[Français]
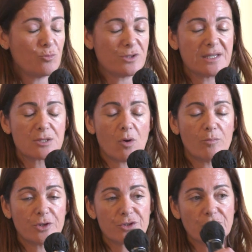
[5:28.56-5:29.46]
puisqu'ils sont en
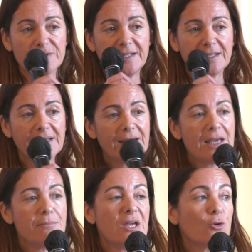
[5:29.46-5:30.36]
bonne santé,
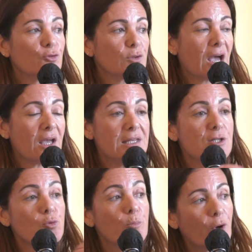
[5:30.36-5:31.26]
mais en tout cas,
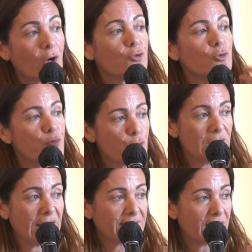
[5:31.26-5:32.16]
ils ont peur de ne plus
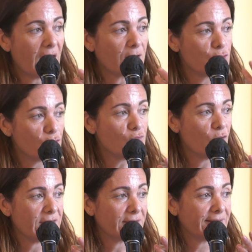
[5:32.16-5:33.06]
l'être à court ou
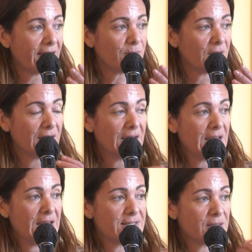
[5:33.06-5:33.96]
moyen terme,
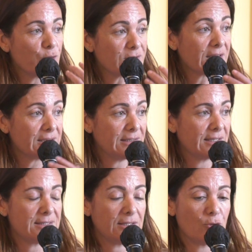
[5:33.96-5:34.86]
et c'est pour ça qu'ils
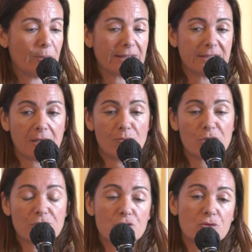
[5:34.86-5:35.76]
décident de partir.
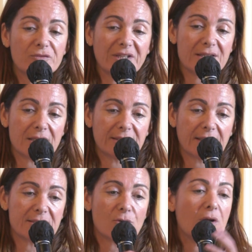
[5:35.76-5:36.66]
Moi, ce que je trouve très
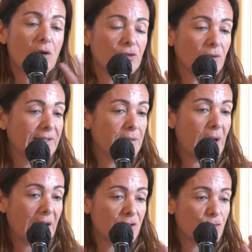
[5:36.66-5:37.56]
intéressant, alors, dans le
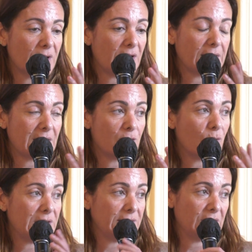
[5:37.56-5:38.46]
débat actuel avec la
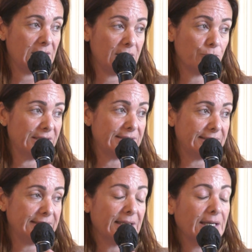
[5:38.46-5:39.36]
loi
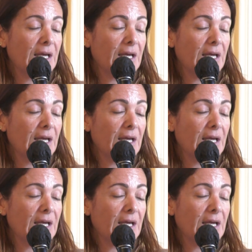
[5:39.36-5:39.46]
Leonetti,